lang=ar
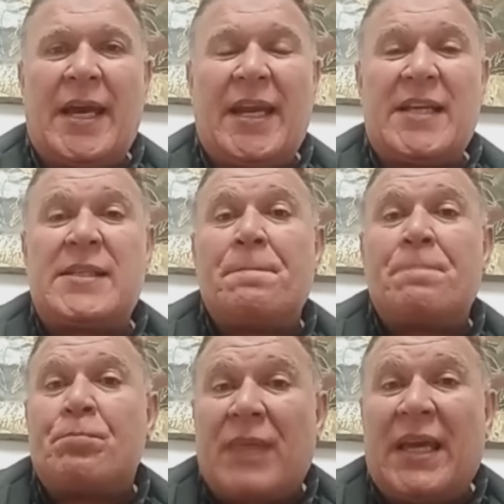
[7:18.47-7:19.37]
جانتس
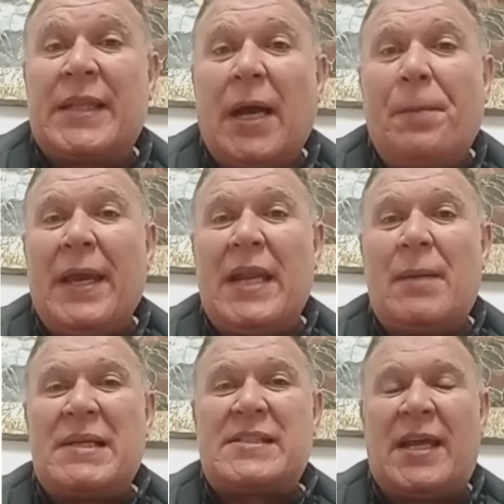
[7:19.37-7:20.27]
إضافة
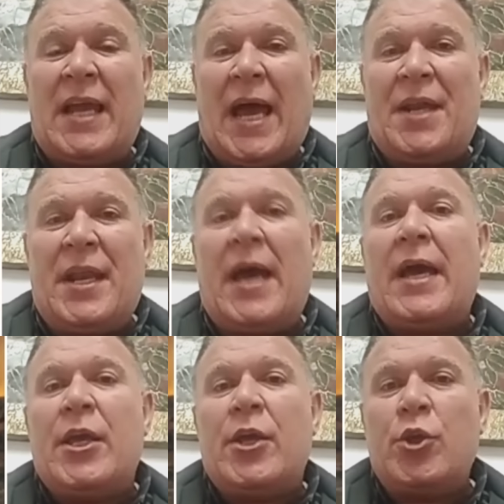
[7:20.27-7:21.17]
إلى مسألة
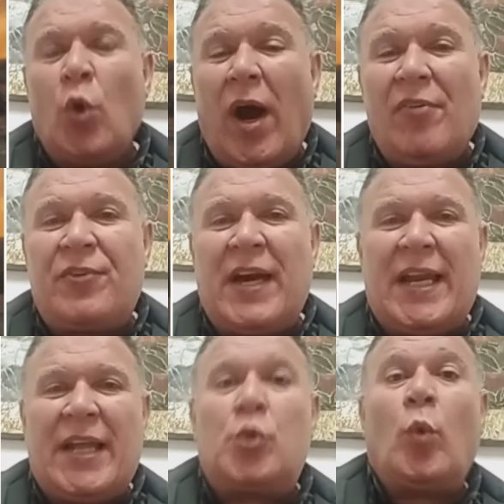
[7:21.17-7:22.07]
أن يوقف
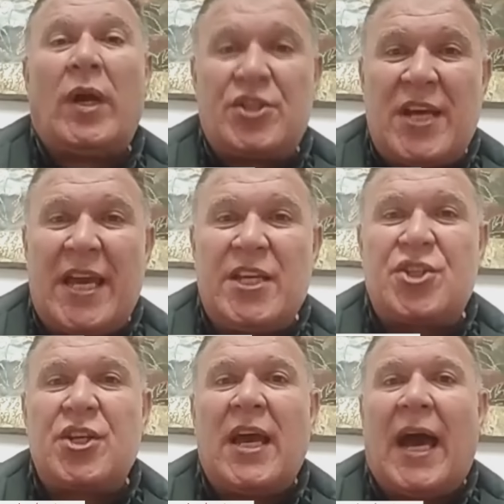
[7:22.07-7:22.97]
جالنت
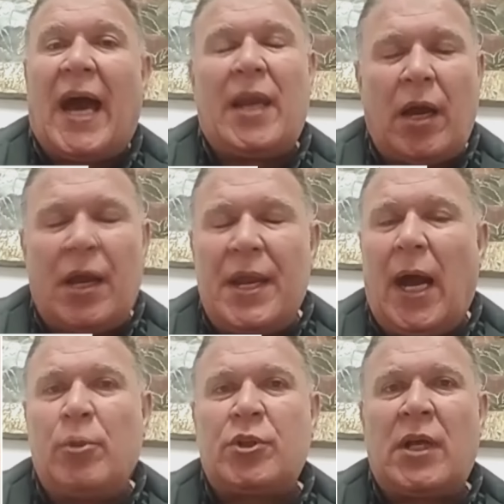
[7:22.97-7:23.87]
والجيش على
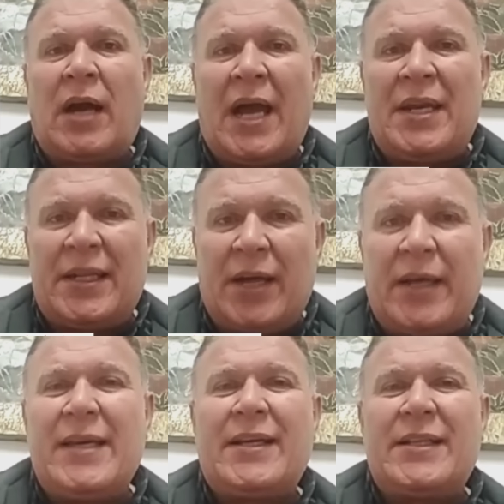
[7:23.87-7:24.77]
قناعة مطلقة أن
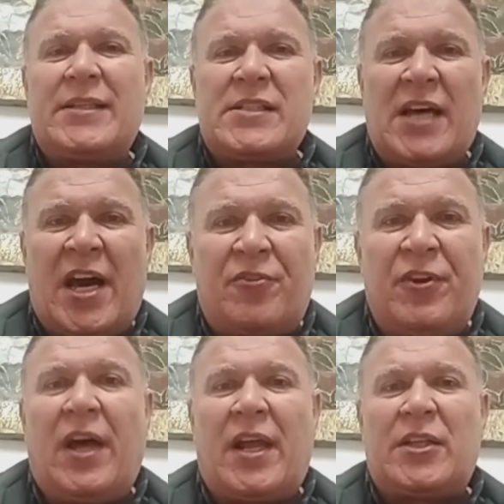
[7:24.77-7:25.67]
تحقيق انتصار
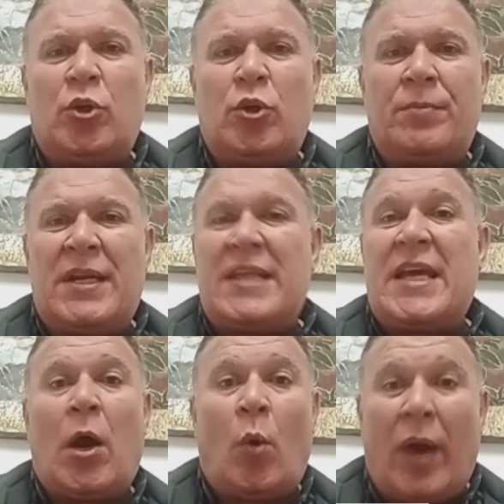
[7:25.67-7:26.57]
في الأراضي
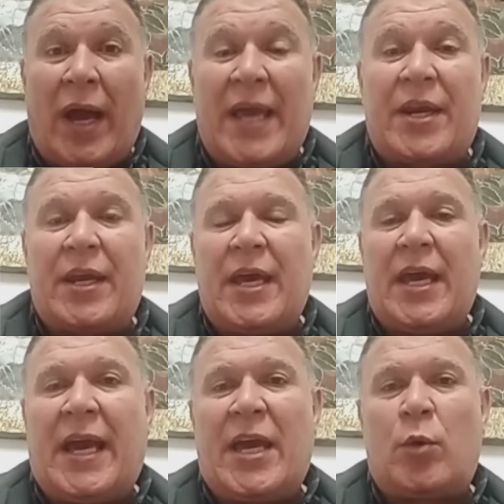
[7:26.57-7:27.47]
اللبنانية هو نعم. غير
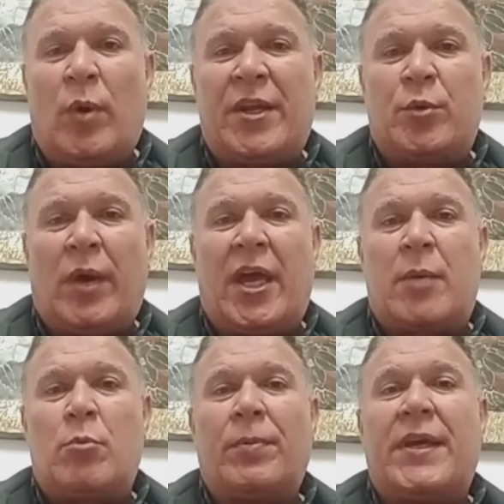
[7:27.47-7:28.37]
غير وارد
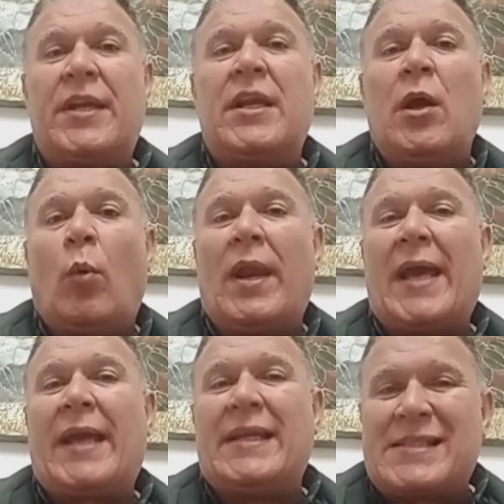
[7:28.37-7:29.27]
وغير ممكن
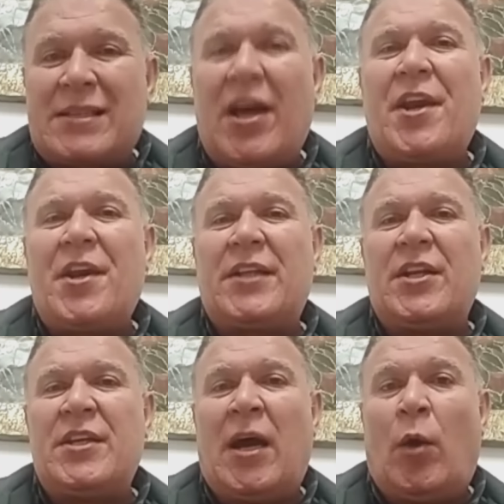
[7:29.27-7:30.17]
ولكن إصرار
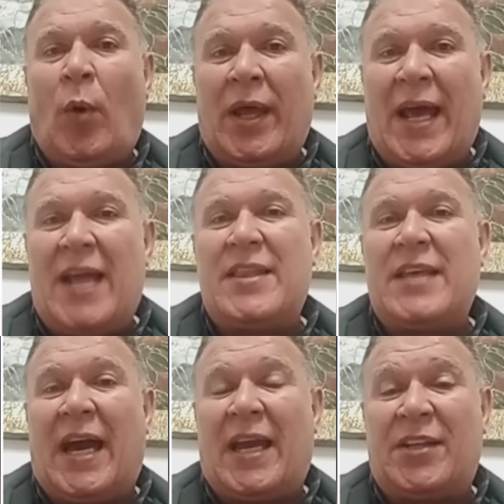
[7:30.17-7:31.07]
نتنياهو على
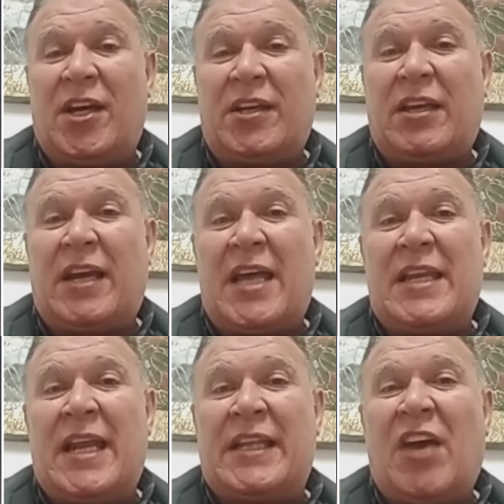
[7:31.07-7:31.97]
هذه على تحقيق
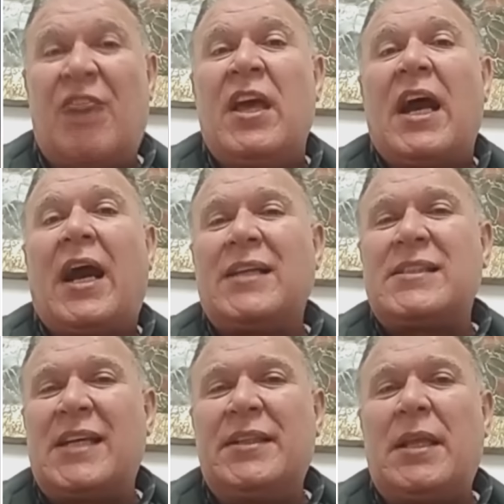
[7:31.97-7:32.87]
هذه الأهداف
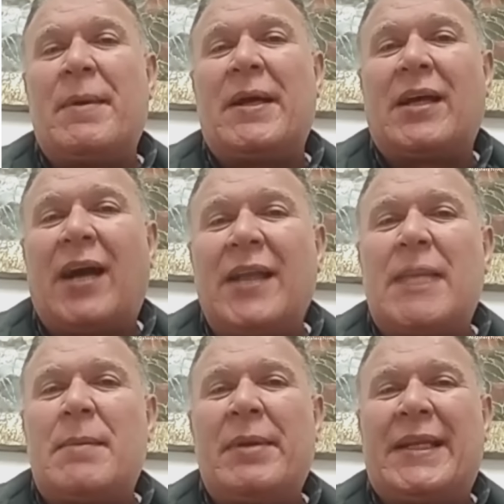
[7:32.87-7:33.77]
خاصة عندما
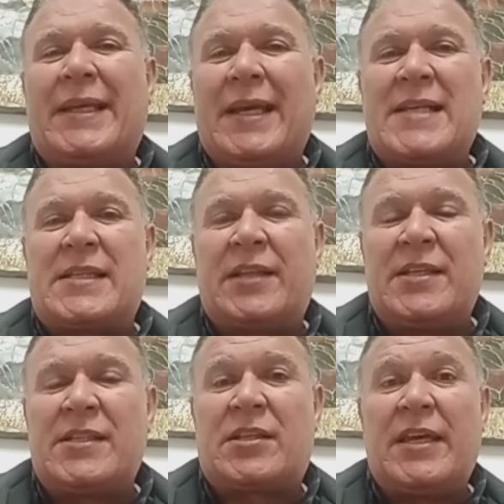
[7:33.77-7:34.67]
تقدم بالكنيسة
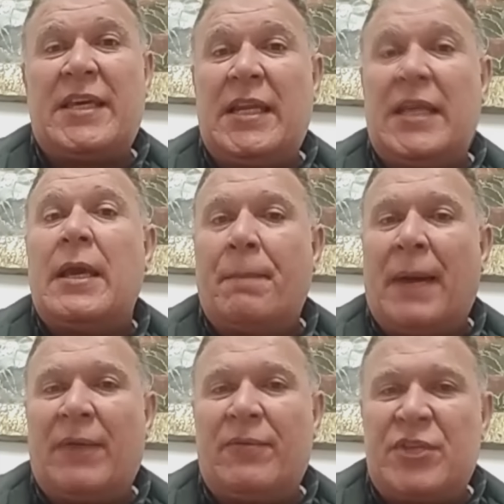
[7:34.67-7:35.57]
الإسرائيلي
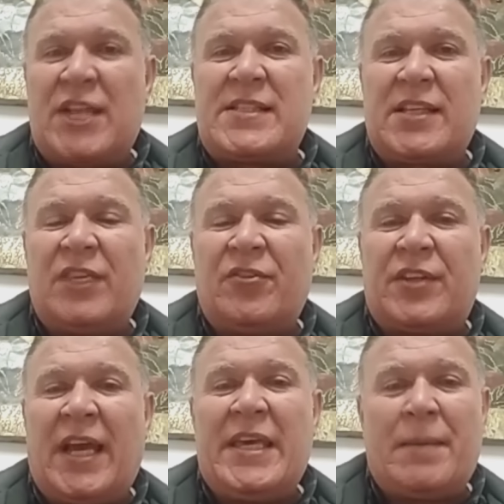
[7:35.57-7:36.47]
في جلسته
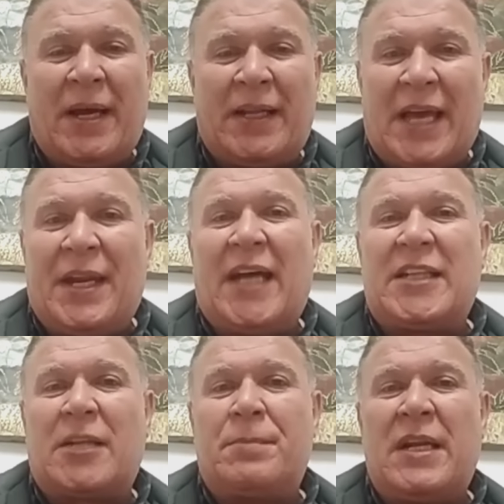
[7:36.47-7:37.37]
الافتتاحية بعد أن
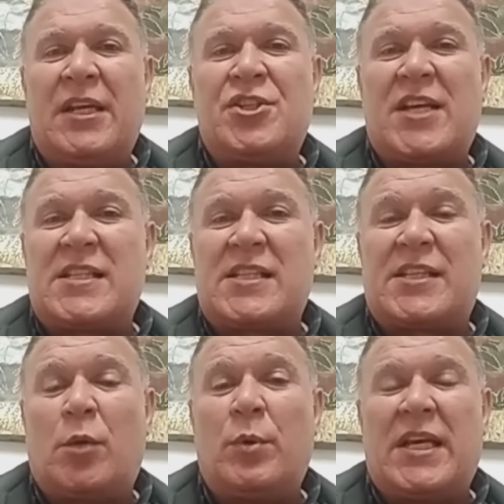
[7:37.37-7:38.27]
عادت من الإجازة
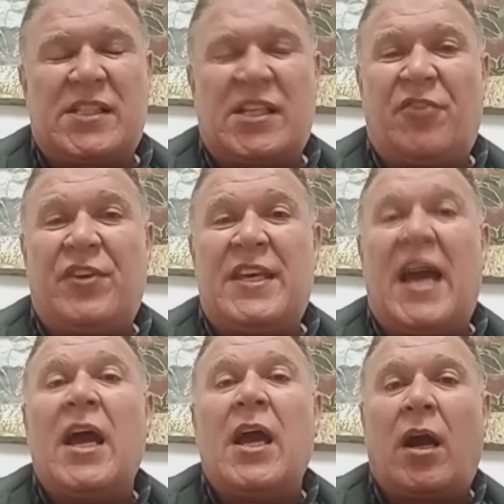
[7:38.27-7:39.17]
السنوية
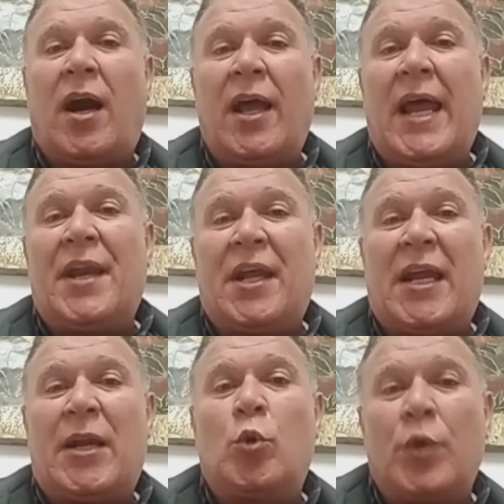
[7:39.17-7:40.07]
الصيفية قال
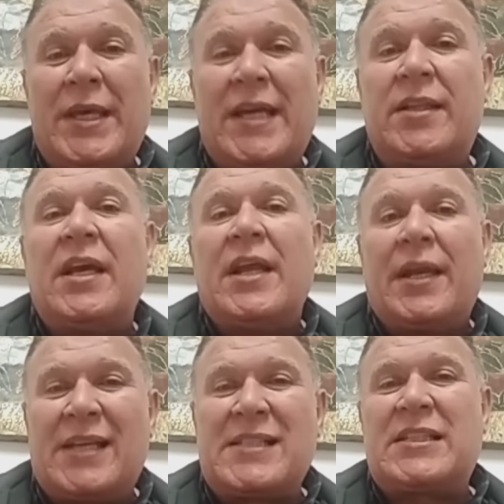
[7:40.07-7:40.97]
أننا نريد
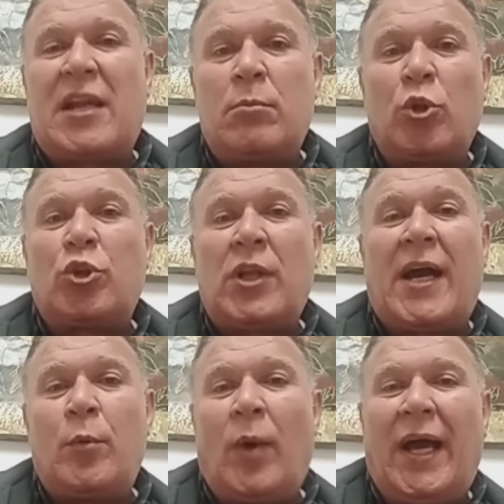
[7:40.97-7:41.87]
نصرا
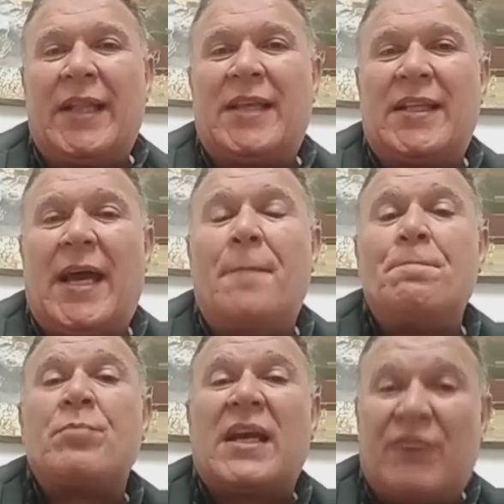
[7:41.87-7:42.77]
مطلقا وحددا
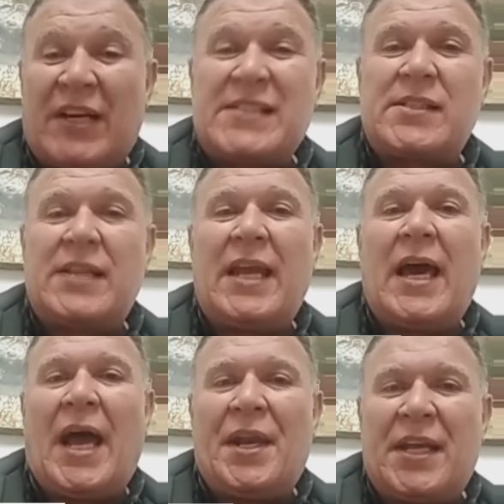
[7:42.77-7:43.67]
فصل
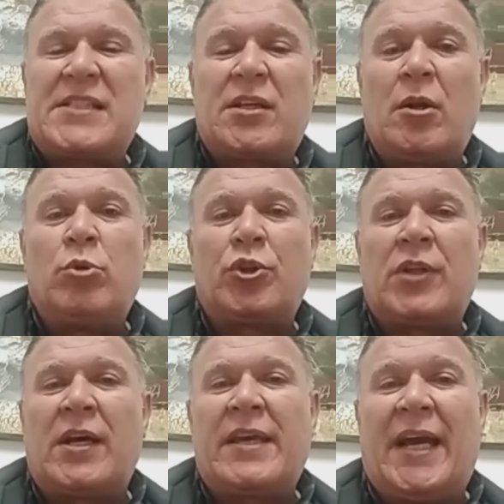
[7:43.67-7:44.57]
النصر
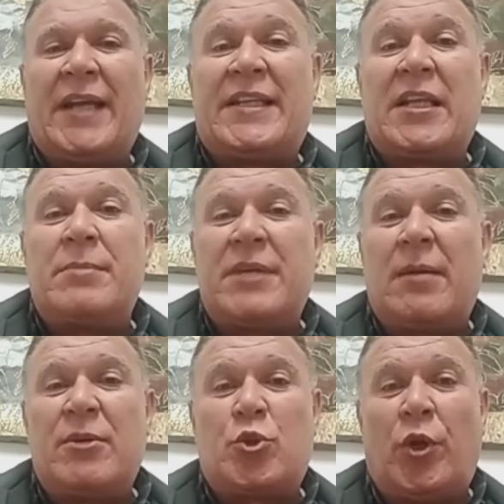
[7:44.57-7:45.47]
المطلق يعني تدمير
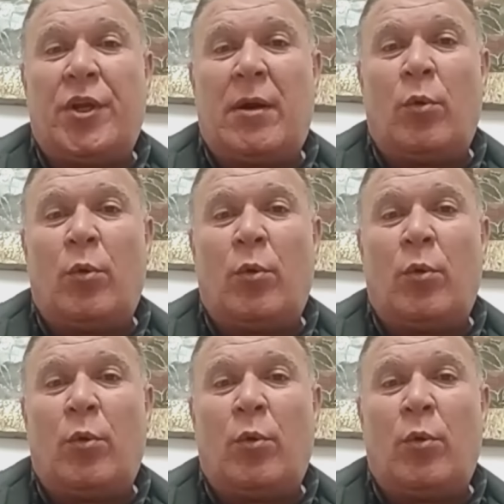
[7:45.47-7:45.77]
المشروع